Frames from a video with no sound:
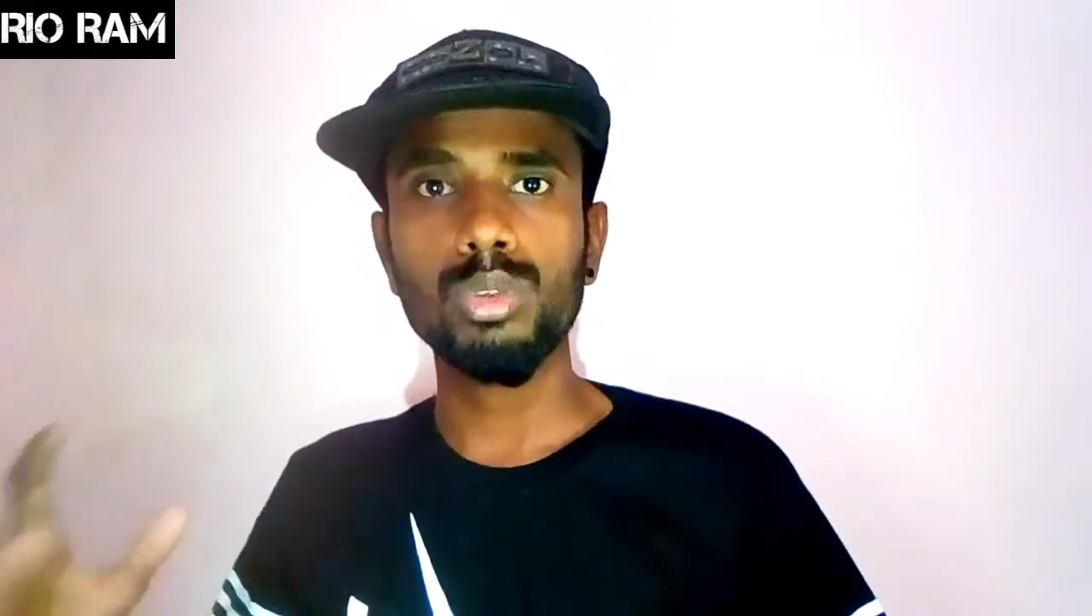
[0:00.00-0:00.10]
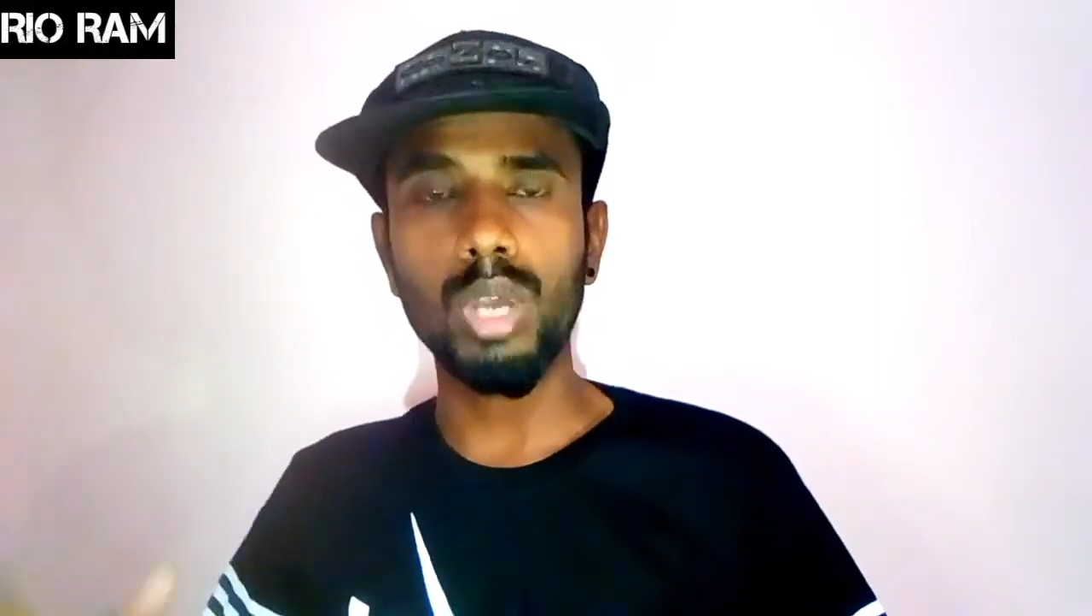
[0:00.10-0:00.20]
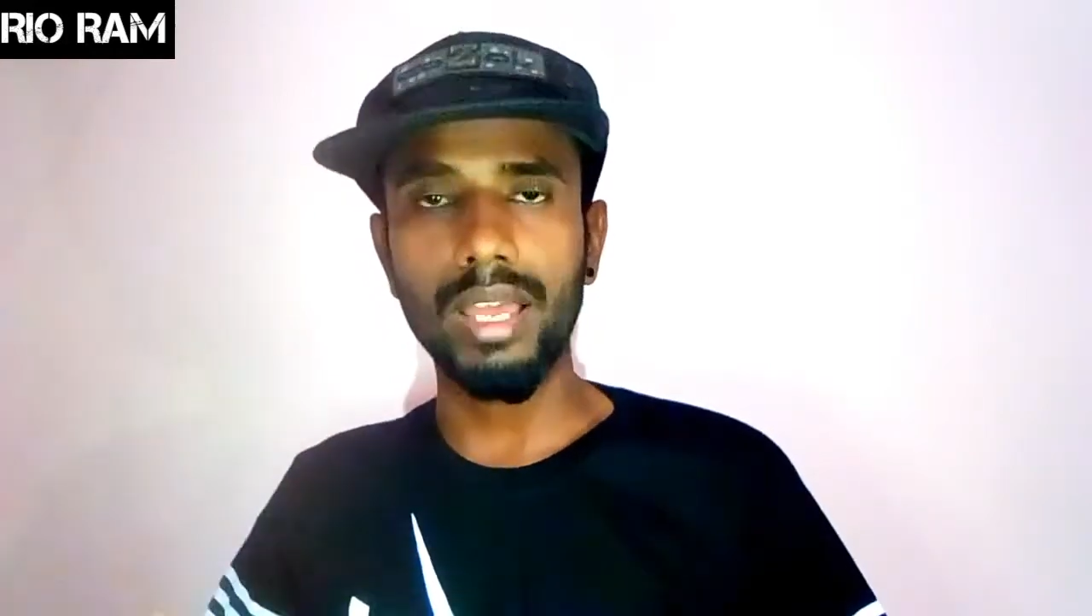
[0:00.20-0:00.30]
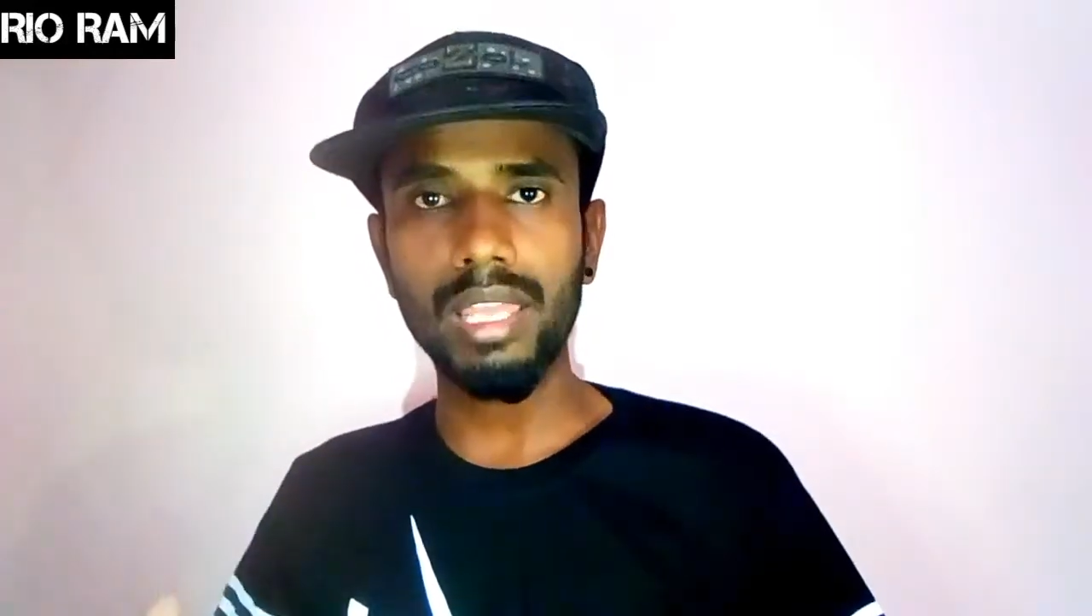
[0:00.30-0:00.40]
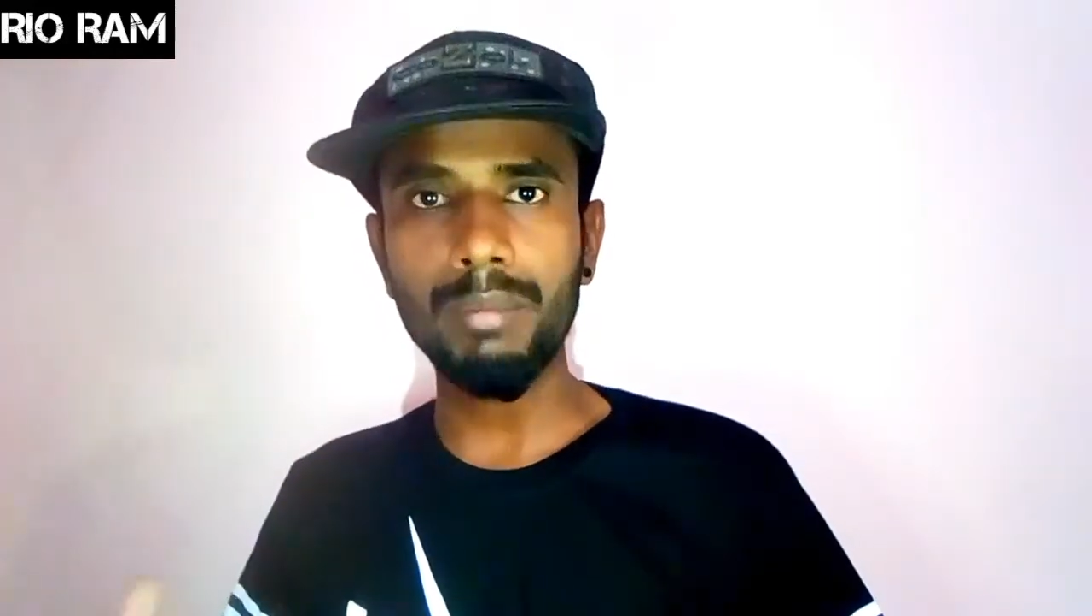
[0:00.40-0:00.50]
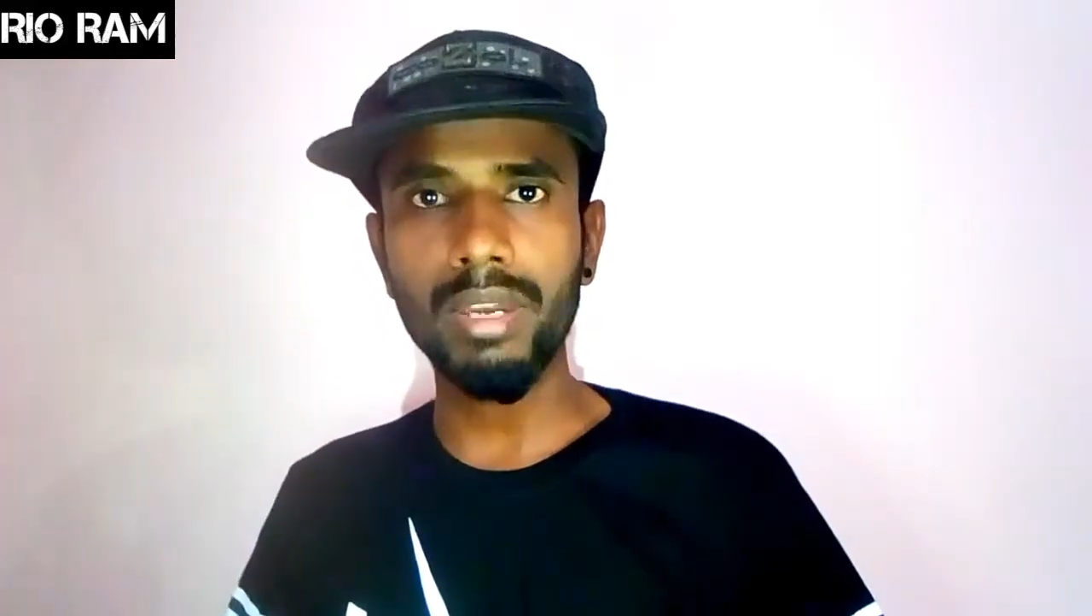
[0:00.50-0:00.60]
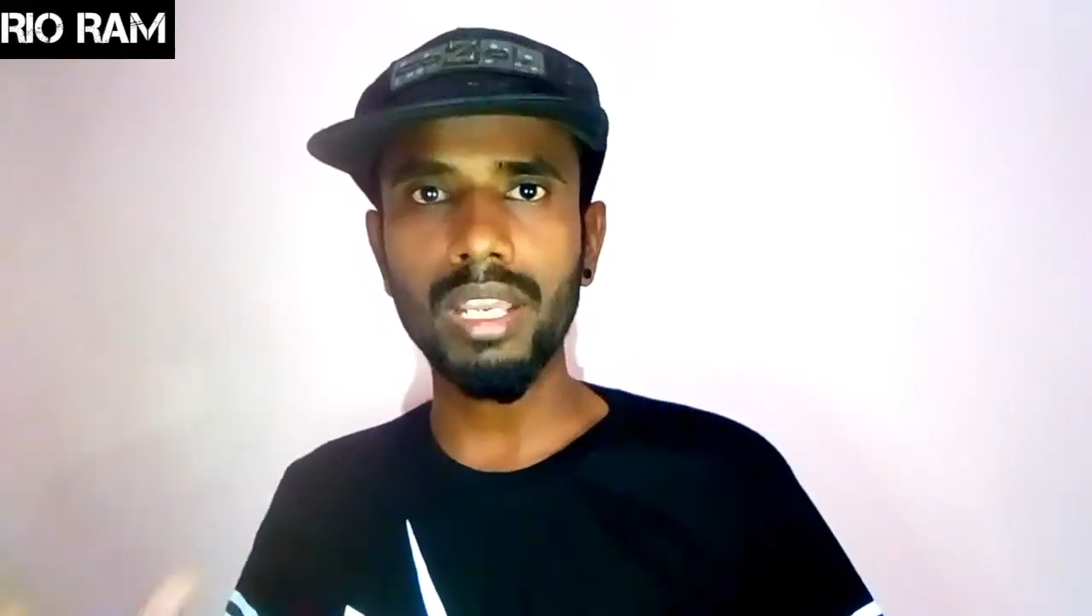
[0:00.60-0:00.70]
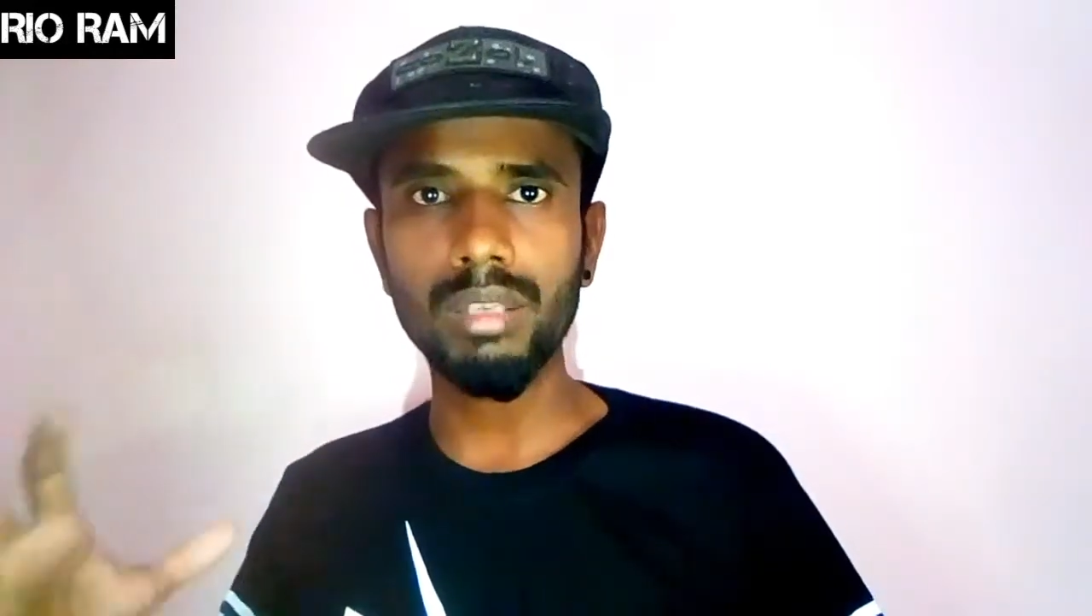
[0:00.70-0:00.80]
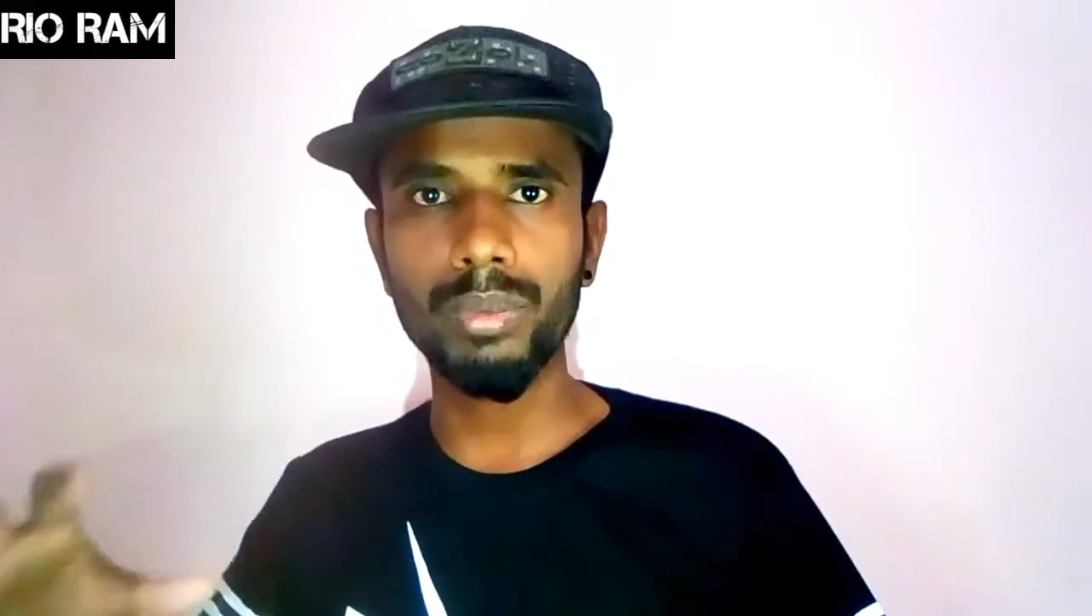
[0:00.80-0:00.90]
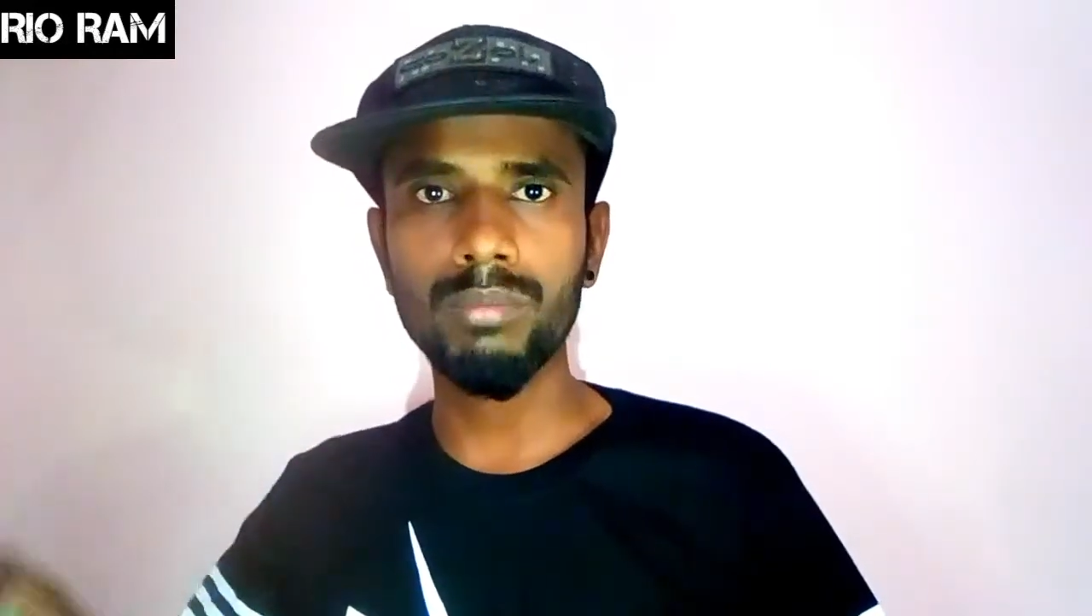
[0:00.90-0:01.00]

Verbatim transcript: ஸோ அதே மாதிரி அந்த